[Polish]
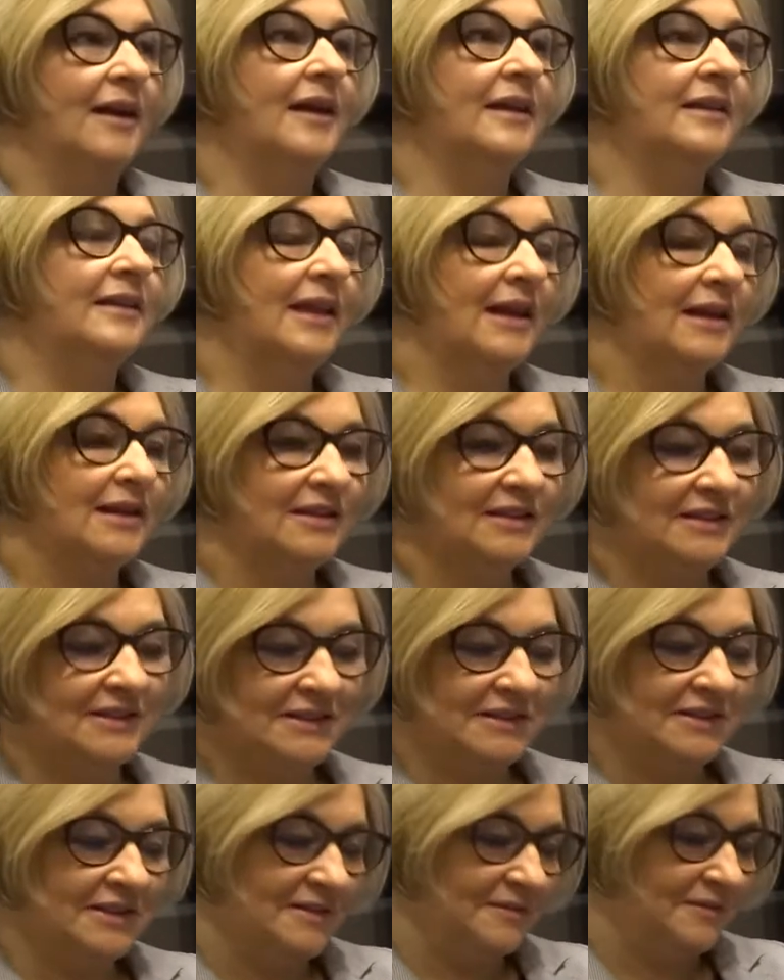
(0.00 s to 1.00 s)
E, tak,
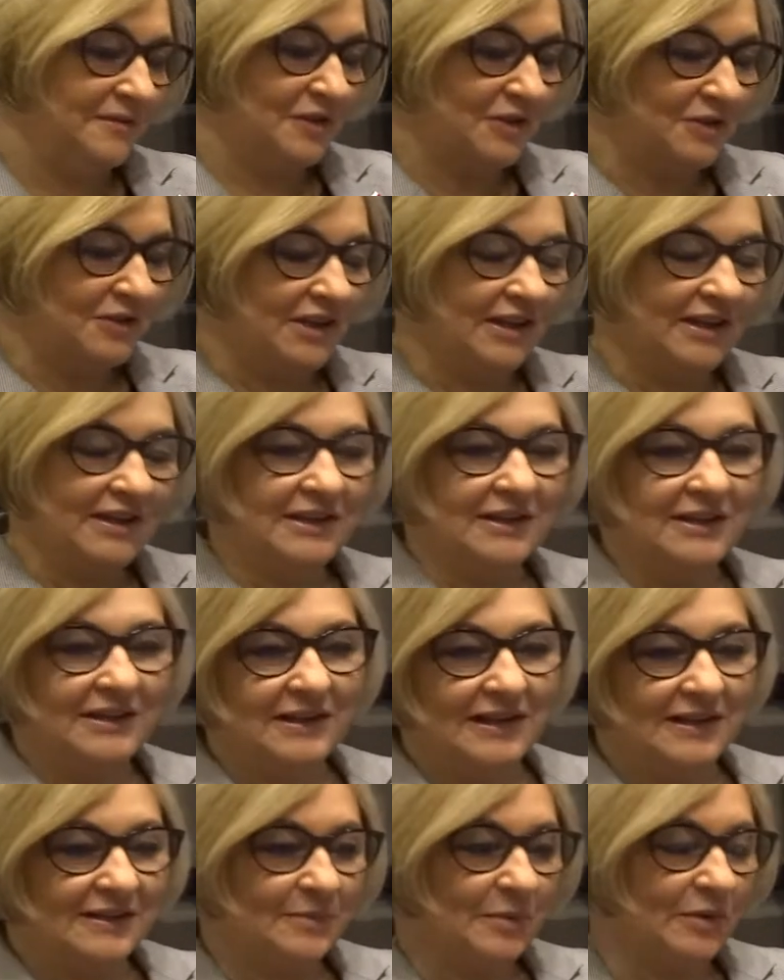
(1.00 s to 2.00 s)
e,
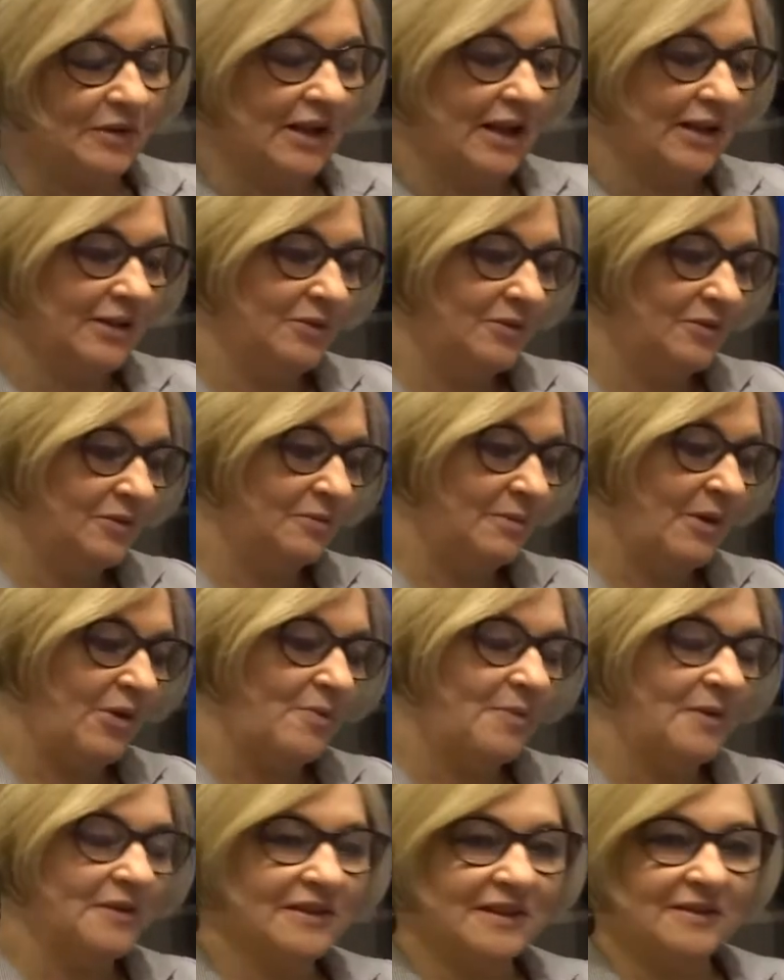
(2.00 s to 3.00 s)
wczoraj na spotkaniu
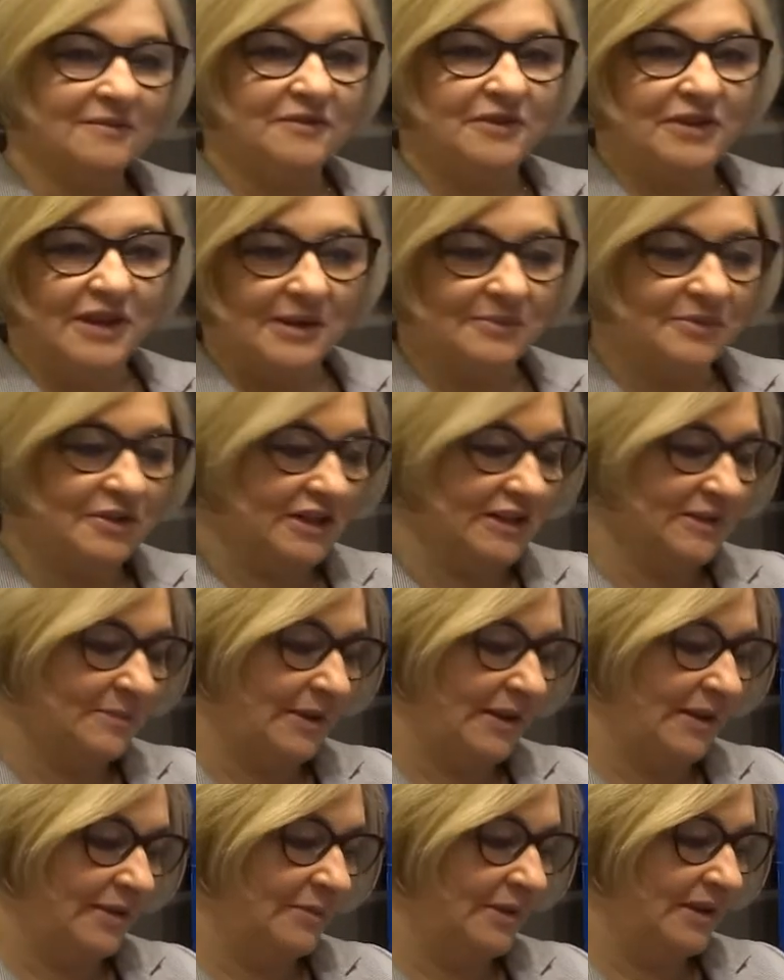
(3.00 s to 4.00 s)
małopolskim widziałam się z
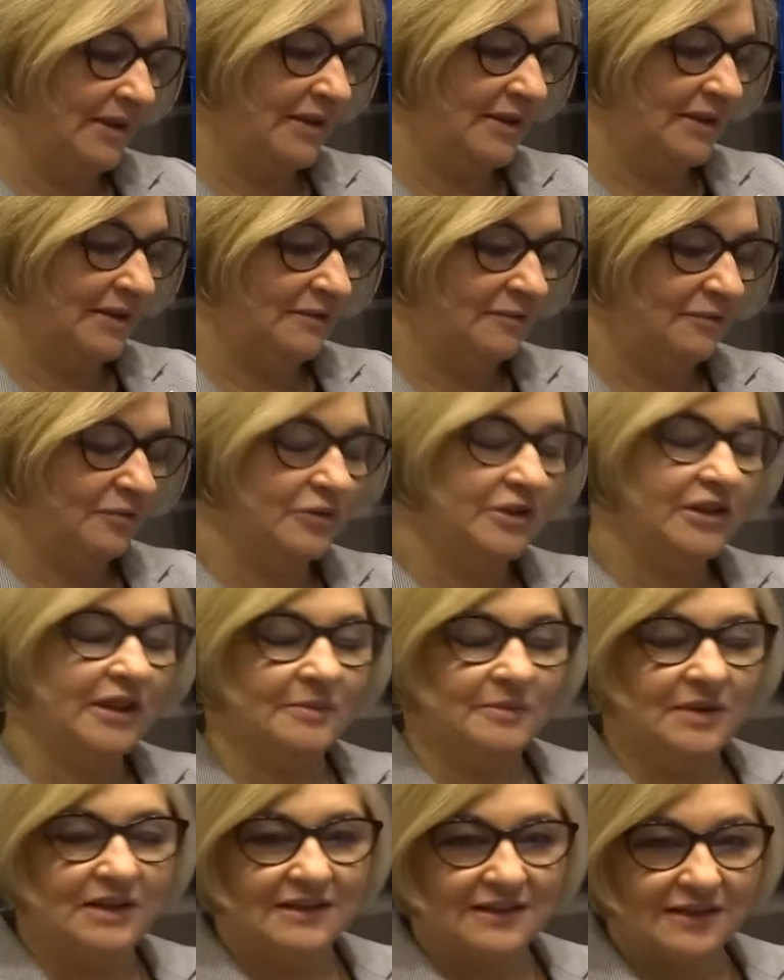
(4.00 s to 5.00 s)
panem e,
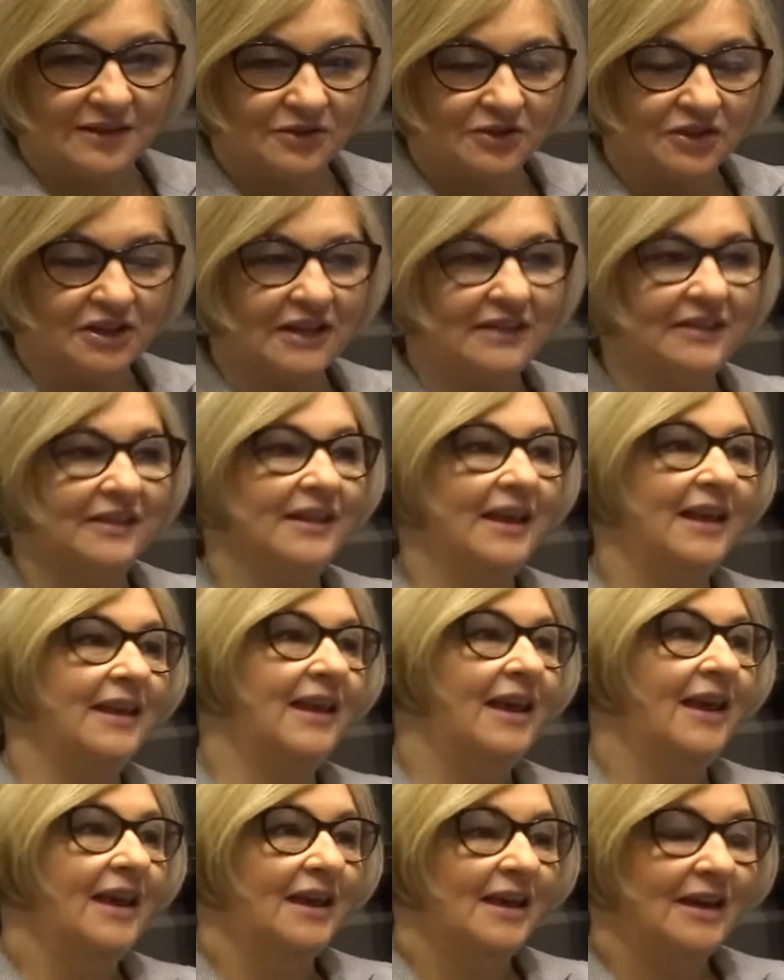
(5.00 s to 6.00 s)
wójtem z Korzennej,